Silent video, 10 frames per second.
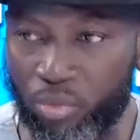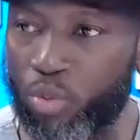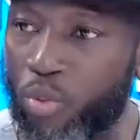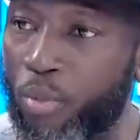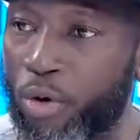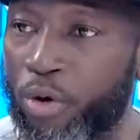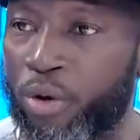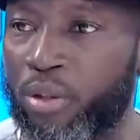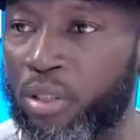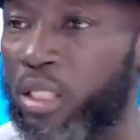bon au
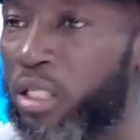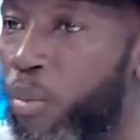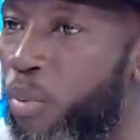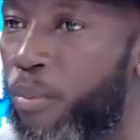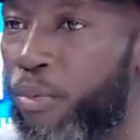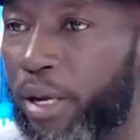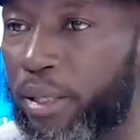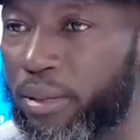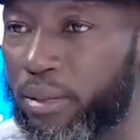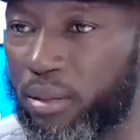cœur et c'est un bon point.
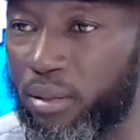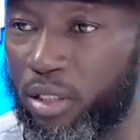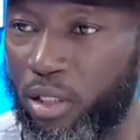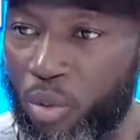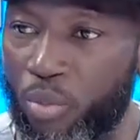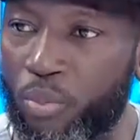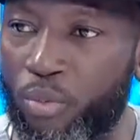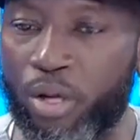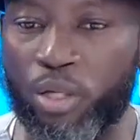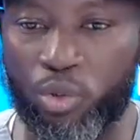Mhm. C'est un bon
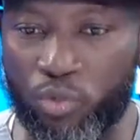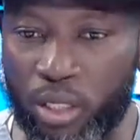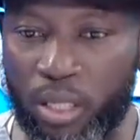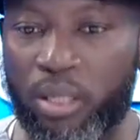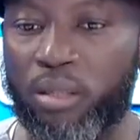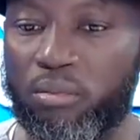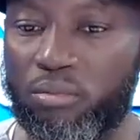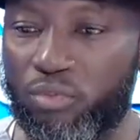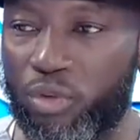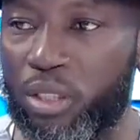point et je voudrais
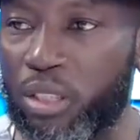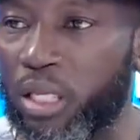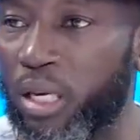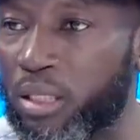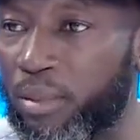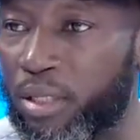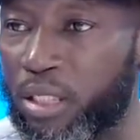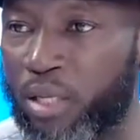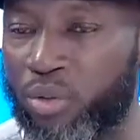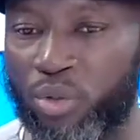féliciter l'ensemble
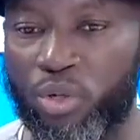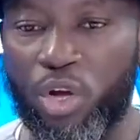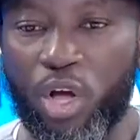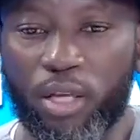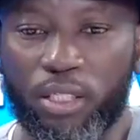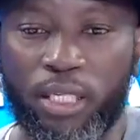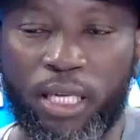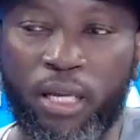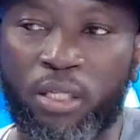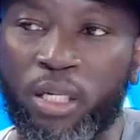des acteurs. Ce
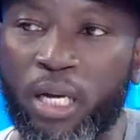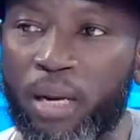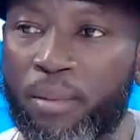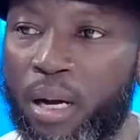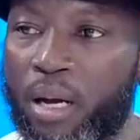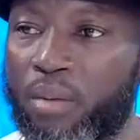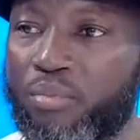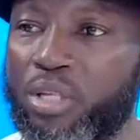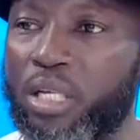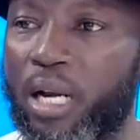qui a été également
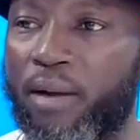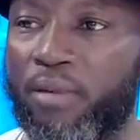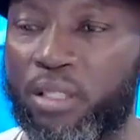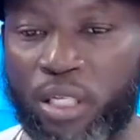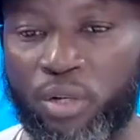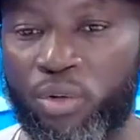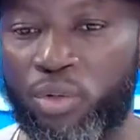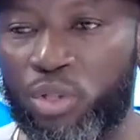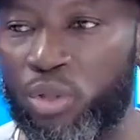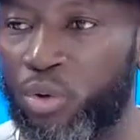mis en avant, c'est que
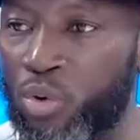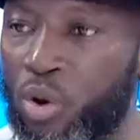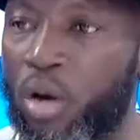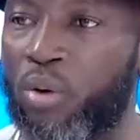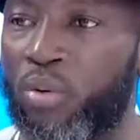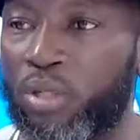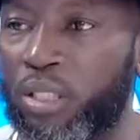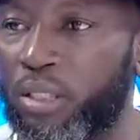le local content